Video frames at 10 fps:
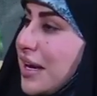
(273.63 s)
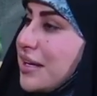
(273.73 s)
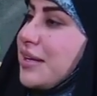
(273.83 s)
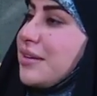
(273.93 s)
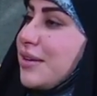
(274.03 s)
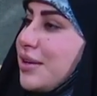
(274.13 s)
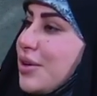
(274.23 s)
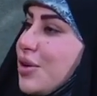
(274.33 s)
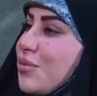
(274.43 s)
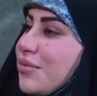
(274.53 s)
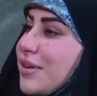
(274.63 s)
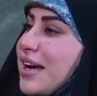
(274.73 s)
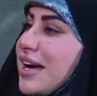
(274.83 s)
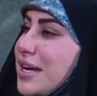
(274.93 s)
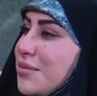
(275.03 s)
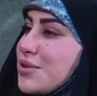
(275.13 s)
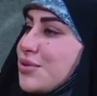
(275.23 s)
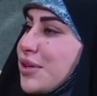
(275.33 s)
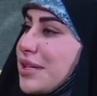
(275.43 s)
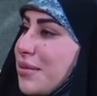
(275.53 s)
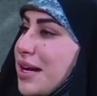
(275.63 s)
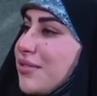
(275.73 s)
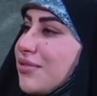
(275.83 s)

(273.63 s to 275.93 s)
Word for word: لكن اكيد اليوم اي مشروع اذا ما